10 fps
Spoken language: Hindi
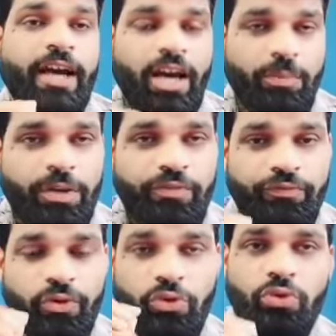यहाँ पे
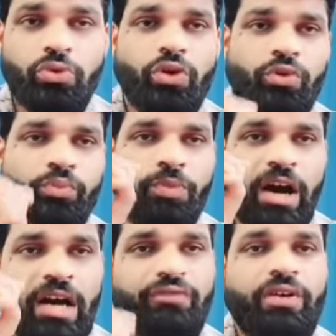फ़ोटो को
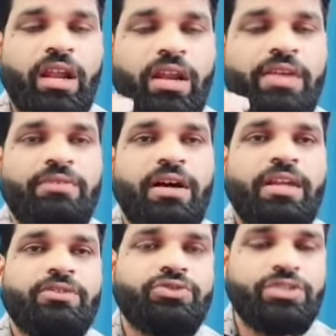माफ़ करने
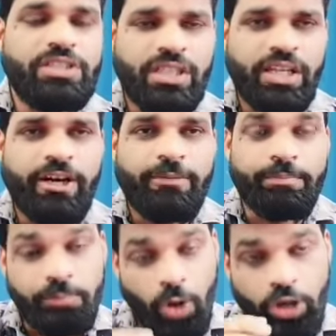वाला जो चीज़ है ना
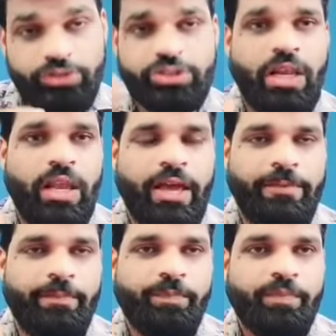बहुत चल रहा है